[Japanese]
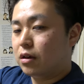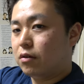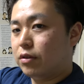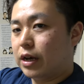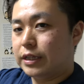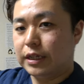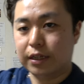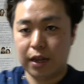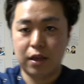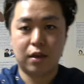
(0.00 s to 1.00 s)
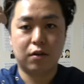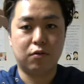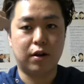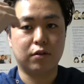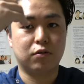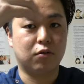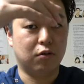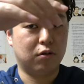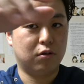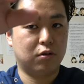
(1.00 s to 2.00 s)
こんな感じですね。こうある
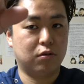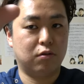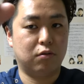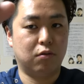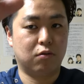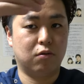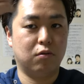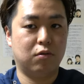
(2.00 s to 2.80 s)
と、こう。